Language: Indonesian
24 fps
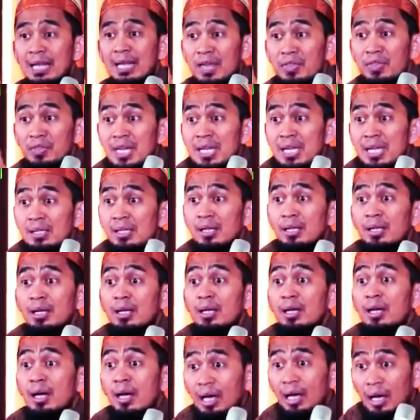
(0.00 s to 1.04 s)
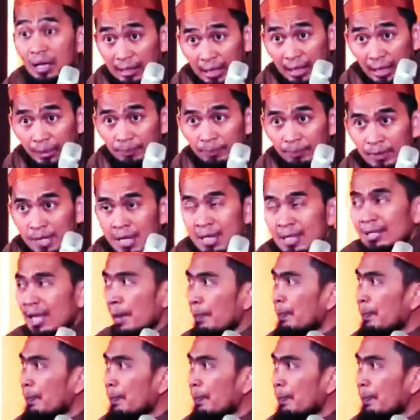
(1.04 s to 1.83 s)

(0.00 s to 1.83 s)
ladzi khalaq.